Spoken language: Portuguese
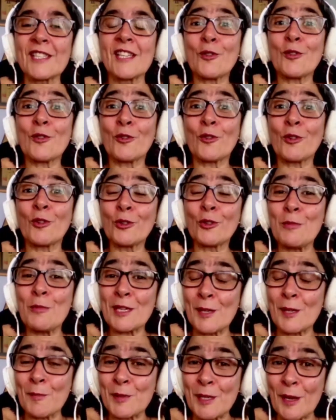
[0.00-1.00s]
Quando
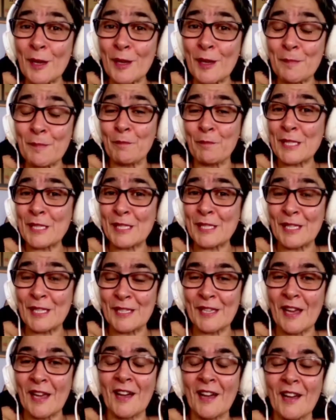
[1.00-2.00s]
começamos a
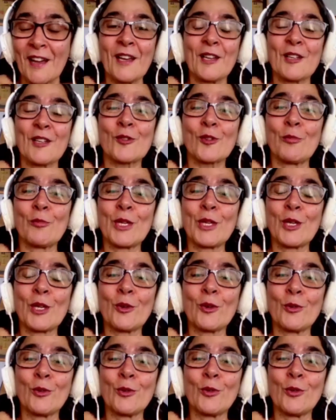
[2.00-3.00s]
pesquisar sobre
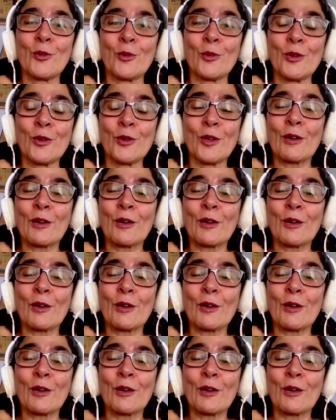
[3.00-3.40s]
o